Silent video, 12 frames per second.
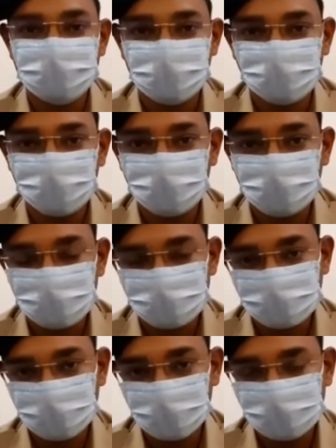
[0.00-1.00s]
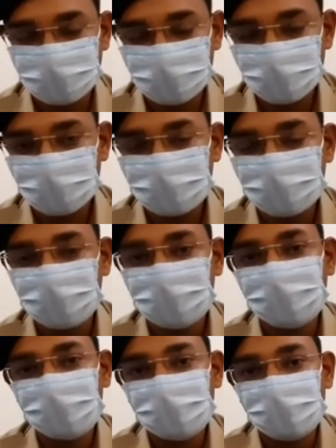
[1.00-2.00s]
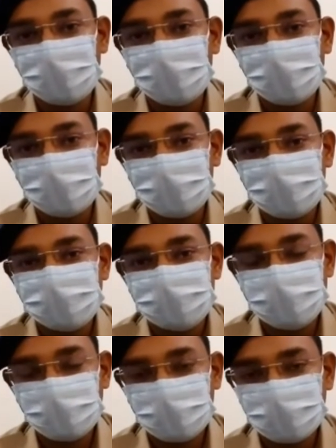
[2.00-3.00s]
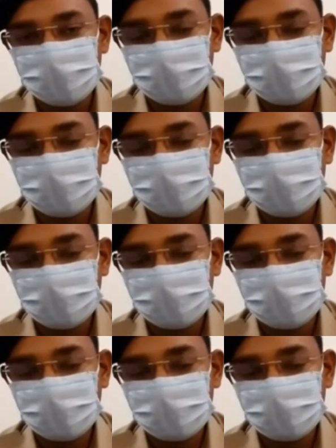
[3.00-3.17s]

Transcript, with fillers: शव को जला दिया जो